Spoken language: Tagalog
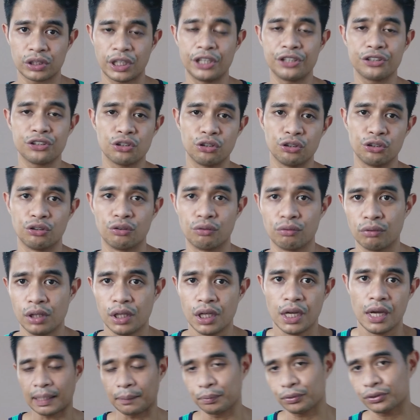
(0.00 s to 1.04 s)
sa inyo, yung
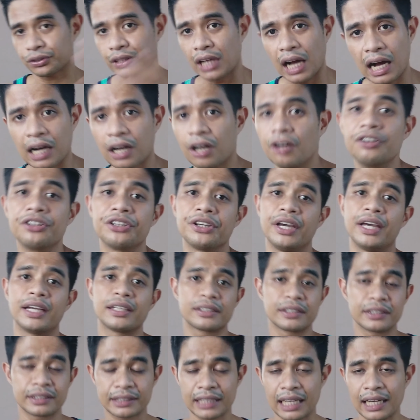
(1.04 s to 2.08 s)
tapos gagawin yung
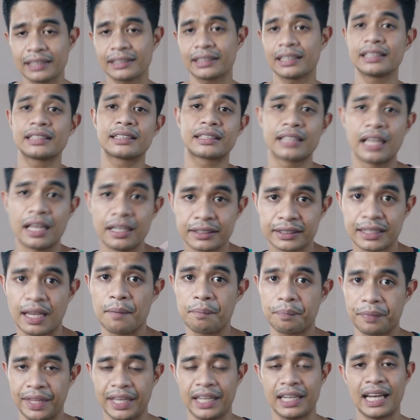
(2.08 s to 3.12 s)
exercises,
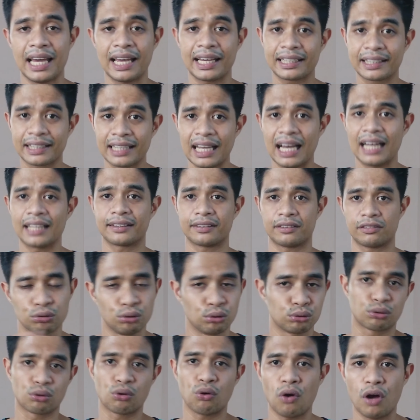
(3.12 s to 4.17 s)
something like that.
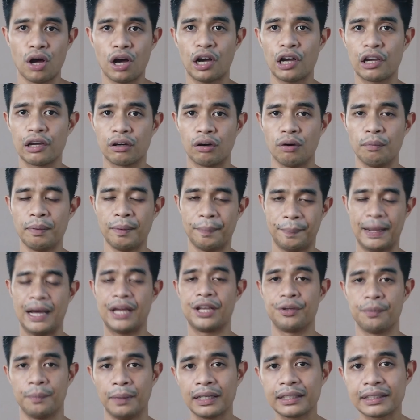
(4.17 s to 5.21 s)
Tuturuan kayo ko
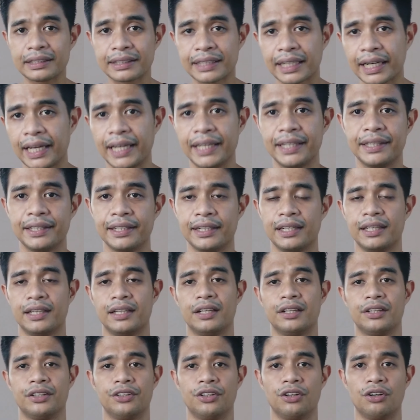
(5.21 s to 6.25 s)
pa paano mag-train.
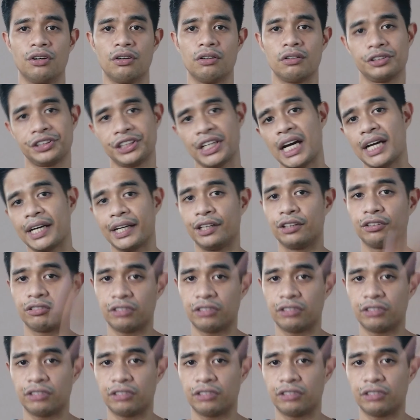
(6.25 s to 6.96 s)
No? Kunyari,